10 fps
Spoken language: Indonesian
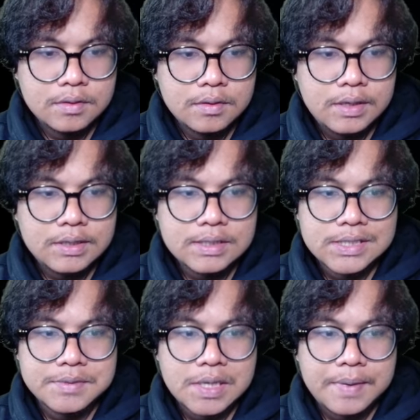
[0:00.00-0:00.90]
Ini kita
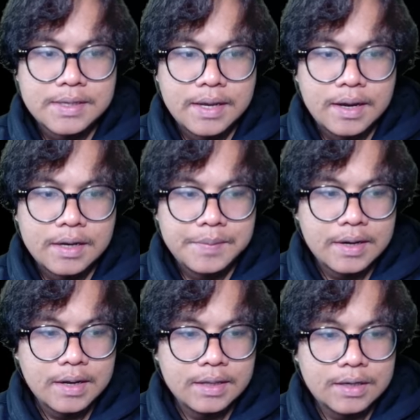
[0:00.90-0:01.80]
skip-skip aja ya karena biar
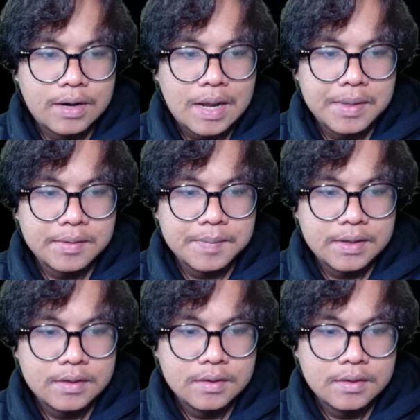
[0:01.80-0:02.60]
nggak terlalu lama teman-teman.